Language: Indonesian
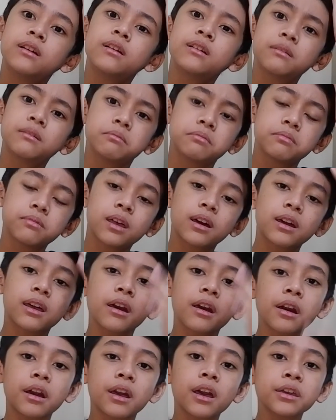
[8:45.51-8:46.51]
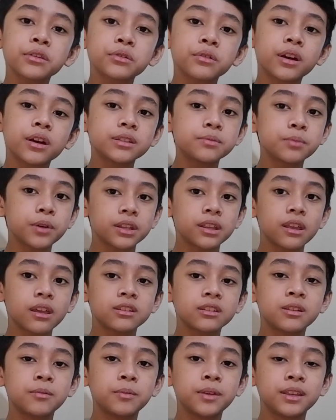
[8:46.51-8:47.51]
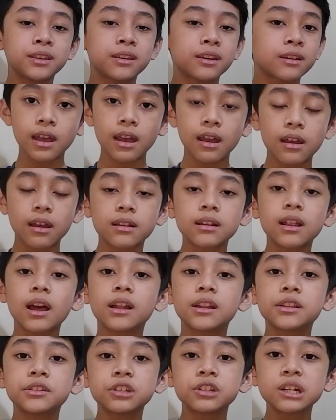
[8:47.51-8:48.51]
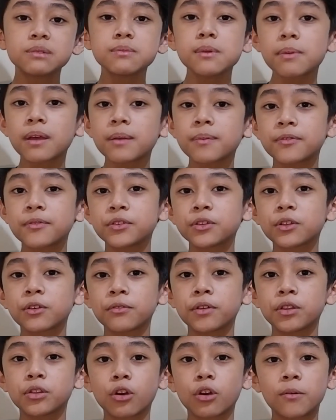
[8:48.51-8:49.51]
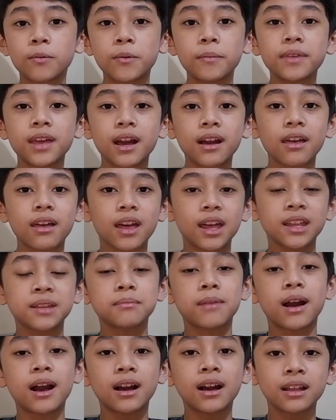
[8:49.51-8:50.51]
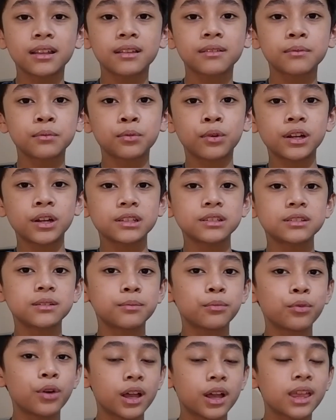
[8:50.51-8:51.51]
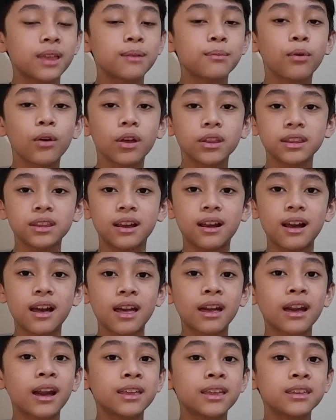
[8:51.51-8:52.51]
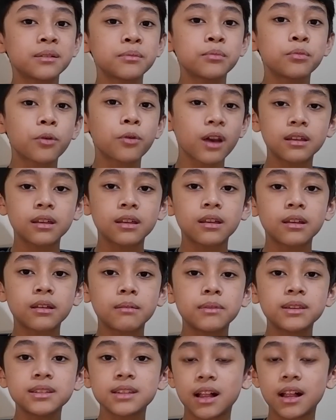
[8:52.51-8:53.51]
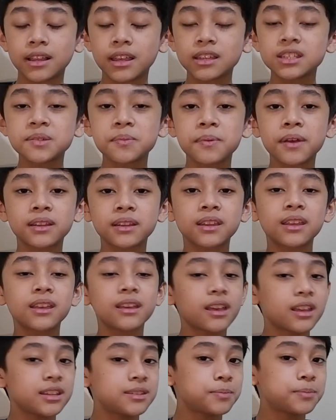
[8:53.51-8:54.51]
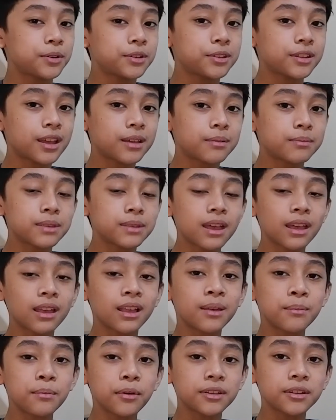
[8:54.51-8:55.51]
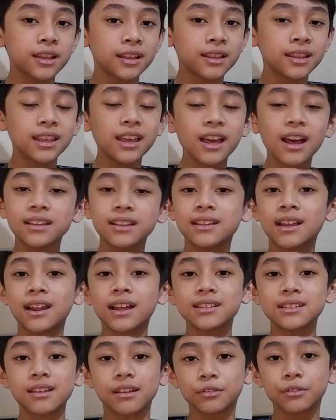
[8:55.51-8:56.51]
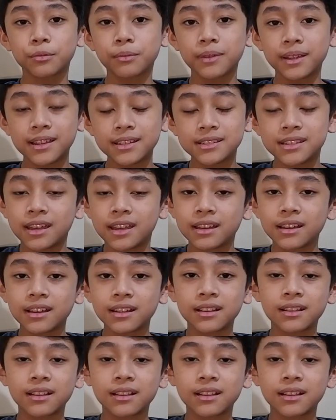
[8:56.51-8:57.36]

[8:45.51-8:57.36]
Nah kira-kira itu guys buat RGB-nya. Nah ada juga beberapa fitur-fitur umum yang keren banget buat sebuah keyboard yang harganya murah. Misalnya seperti respon time dari keyboard ini adalah 1 milisecond.